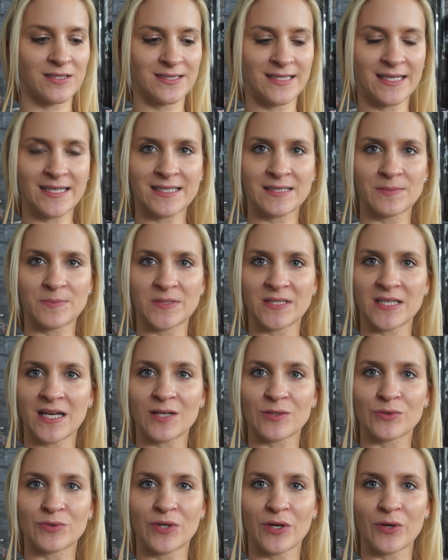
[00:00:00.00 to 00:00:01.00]
600 bis
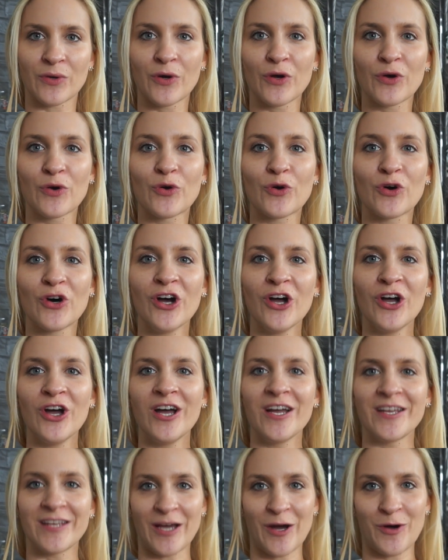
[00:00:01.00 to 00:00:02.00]
800 Euro.
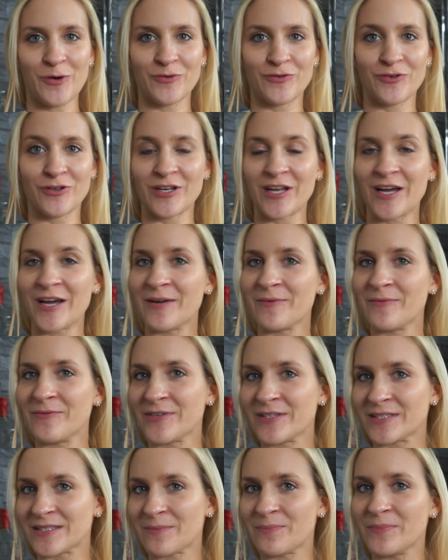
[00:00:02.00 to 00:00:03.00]
Ja, und von daher,
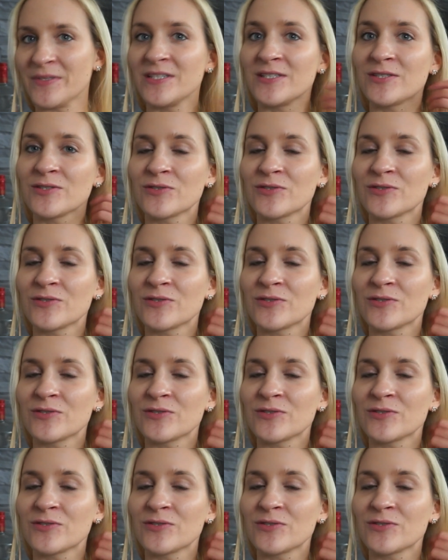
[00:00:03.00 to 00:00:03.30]
wie gesagt, bin ich